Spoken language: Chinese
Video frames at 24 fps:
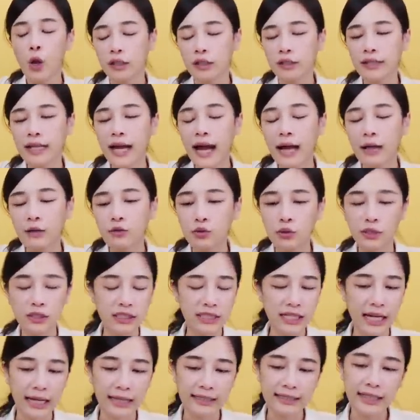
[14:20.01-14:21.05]
跟大家说一
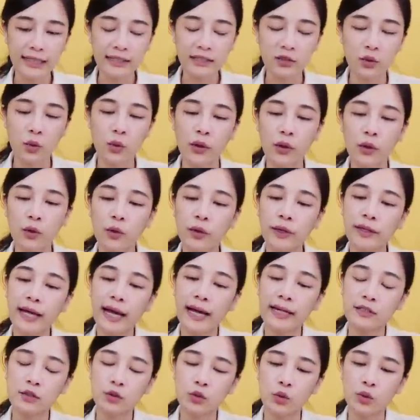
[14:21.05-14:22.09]
下，这样子回馈
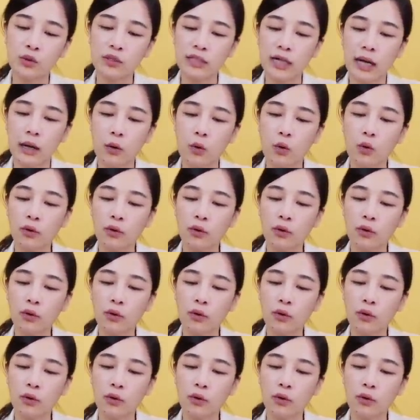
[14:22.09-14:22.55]
大概是多少？